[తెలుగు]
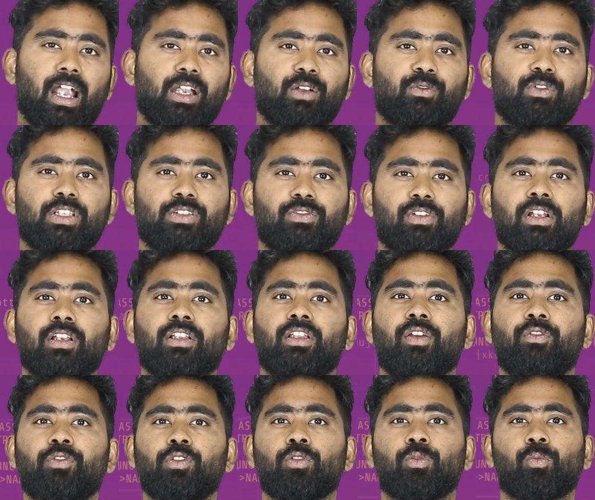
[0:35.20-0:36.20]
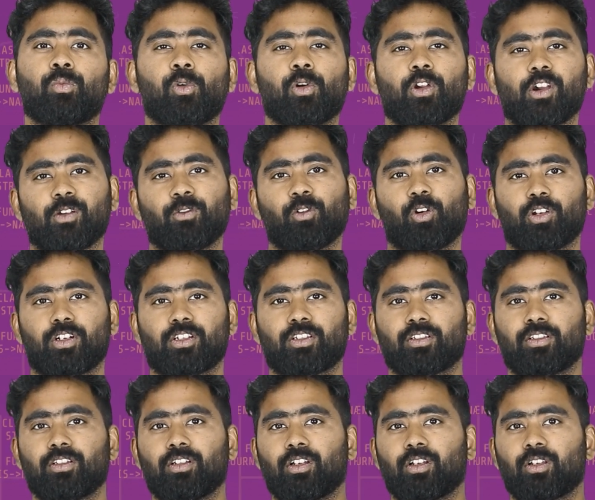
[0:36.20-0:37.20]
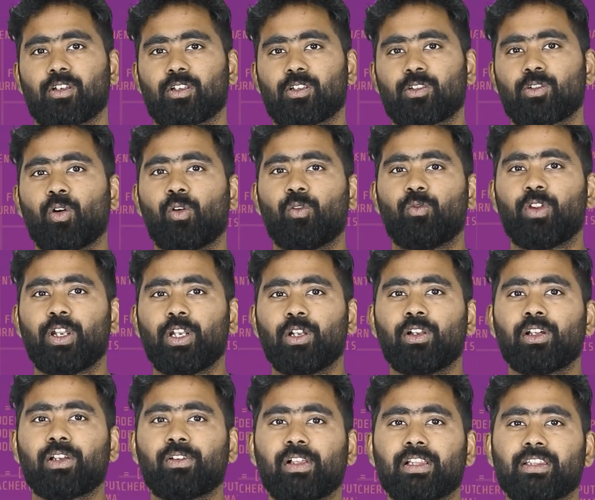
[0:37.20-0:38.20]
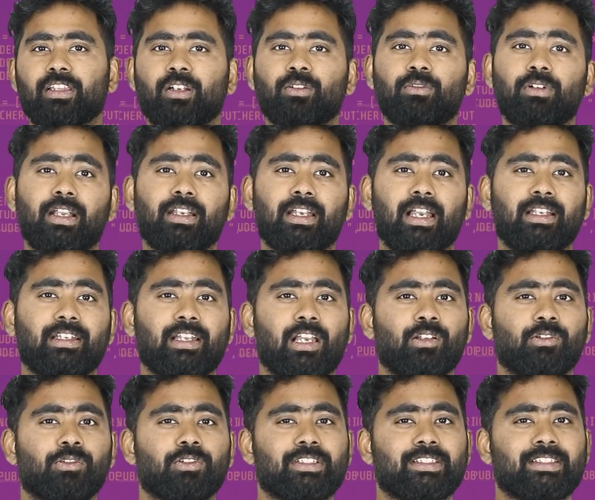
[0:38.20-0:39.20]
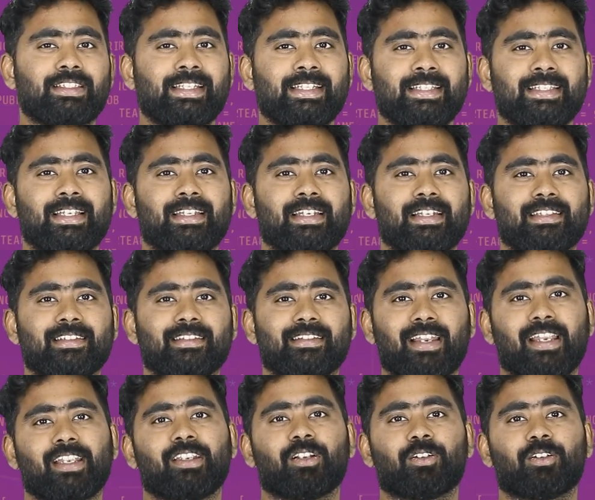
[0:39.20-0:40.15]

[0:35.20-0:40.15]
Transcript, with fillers: అండ్ విచ్ విల్ గివ్ యూ మోర్ రివార్డ్స్ సో వీడియోలోకి వెళ్తాను అండ్ ఐ టెల్ యూ దోస్ త్రీ సీక్రెట్స్ రైట్